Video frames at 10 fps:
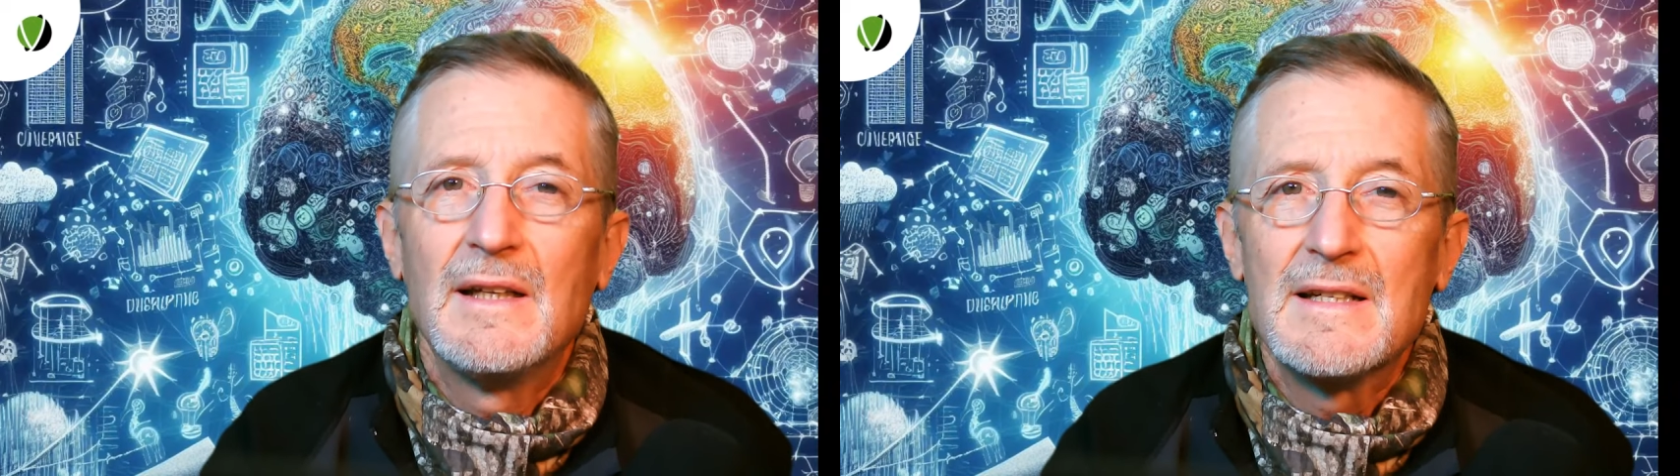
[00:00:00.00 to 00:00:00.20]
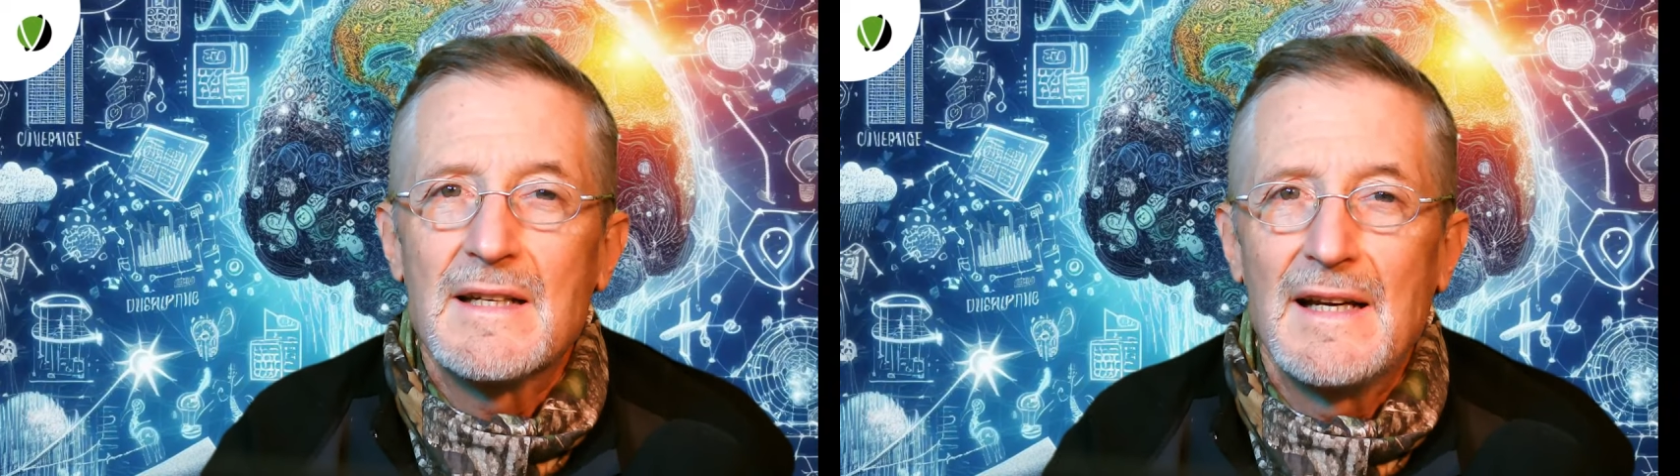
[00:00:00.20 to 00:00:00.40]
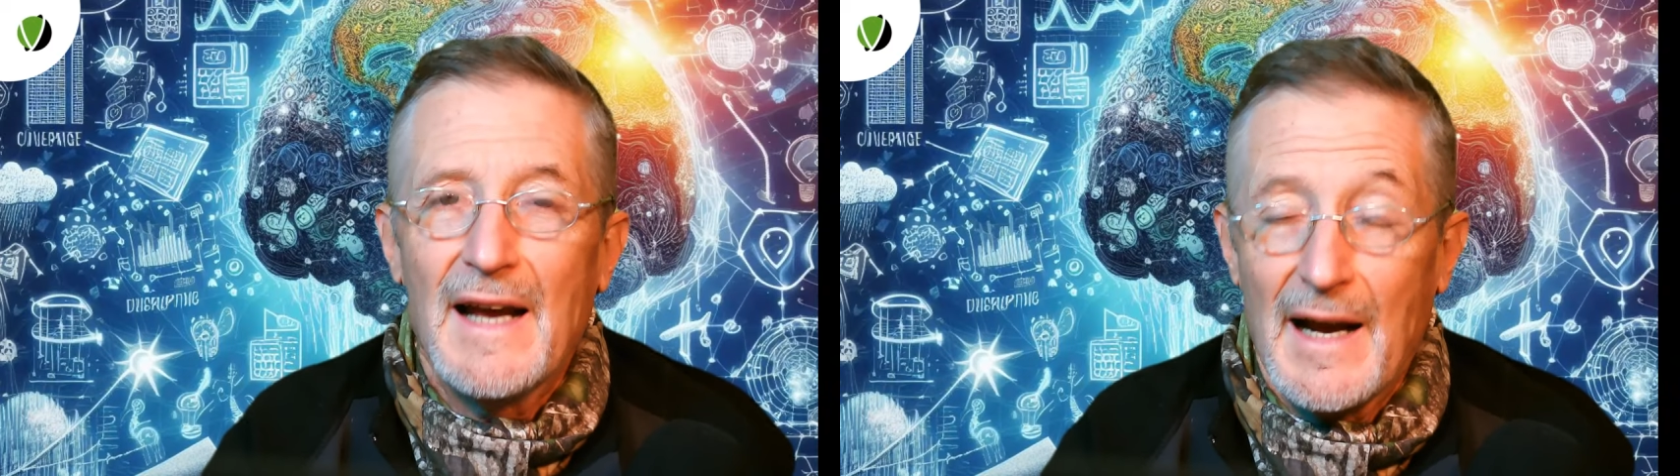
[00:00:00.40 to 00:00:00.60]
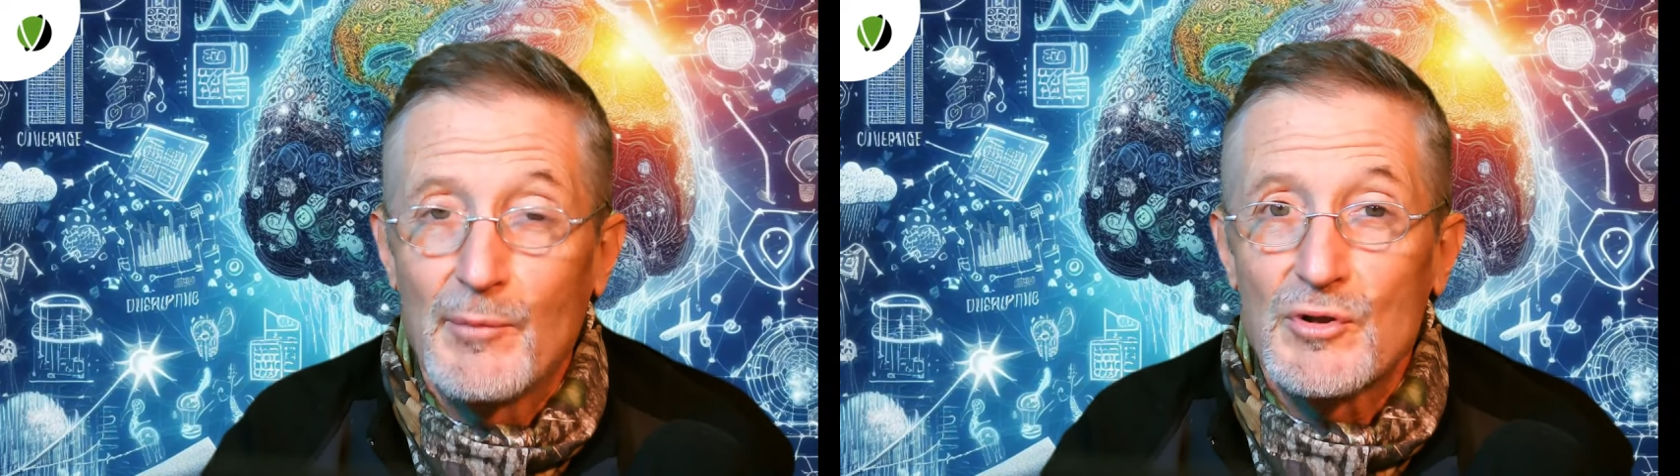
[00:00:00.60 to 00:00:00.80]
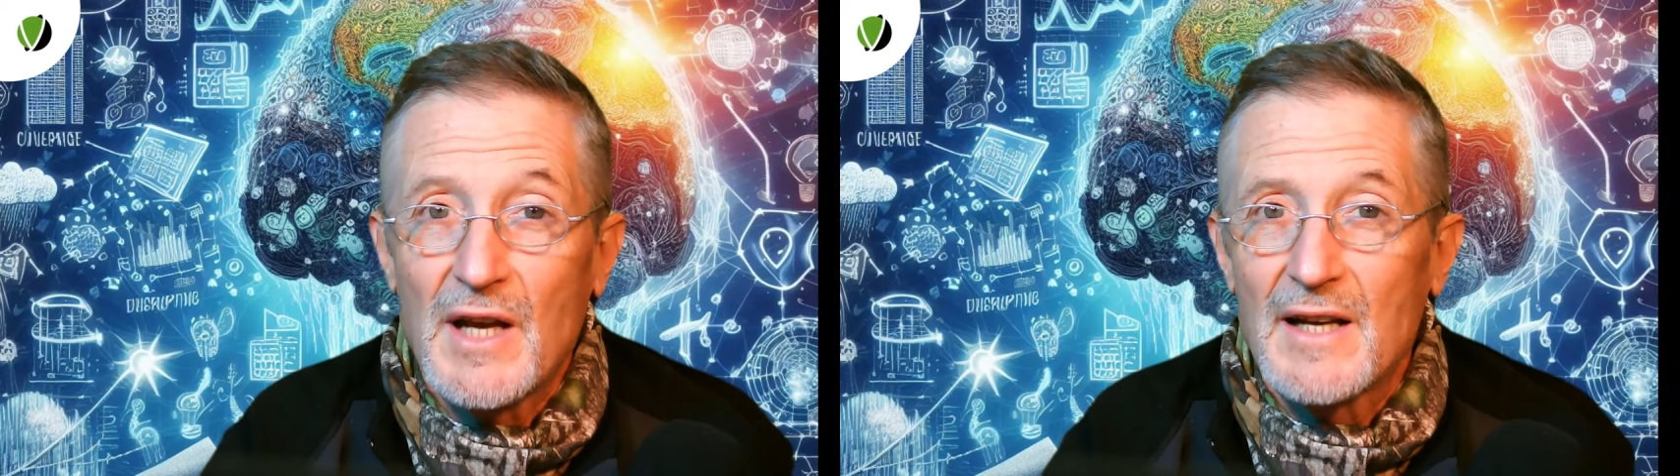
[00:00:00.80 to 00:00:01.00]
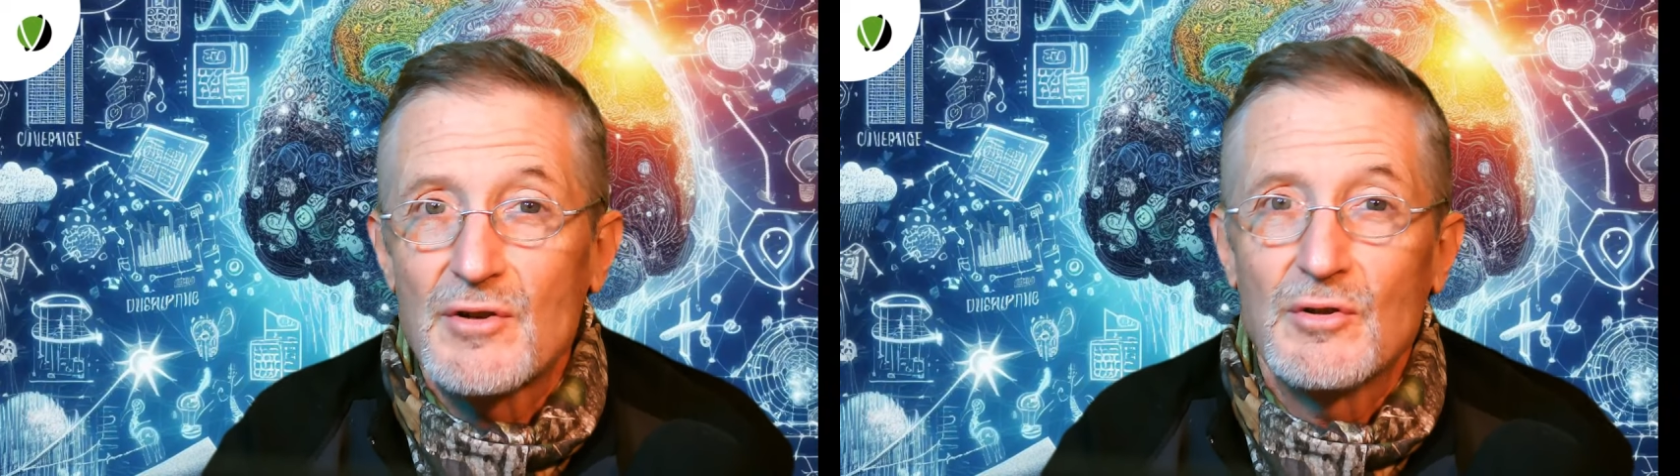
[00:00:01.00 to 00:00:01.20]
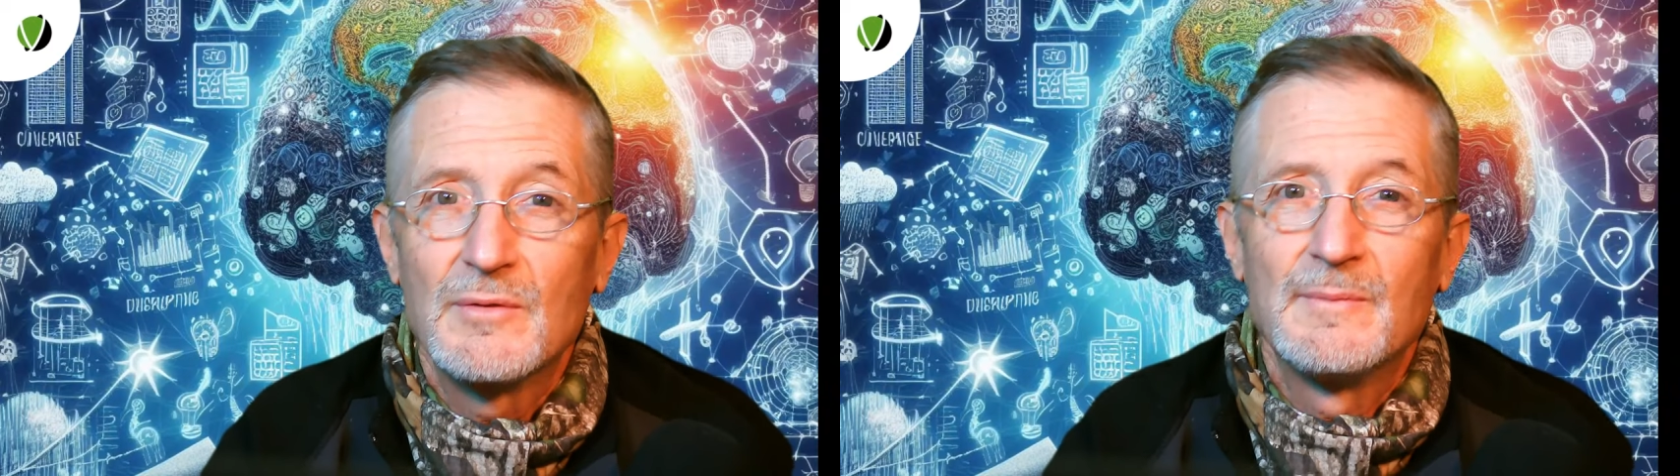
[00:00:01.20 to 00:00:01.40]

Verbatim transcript: es que le hagamos caso.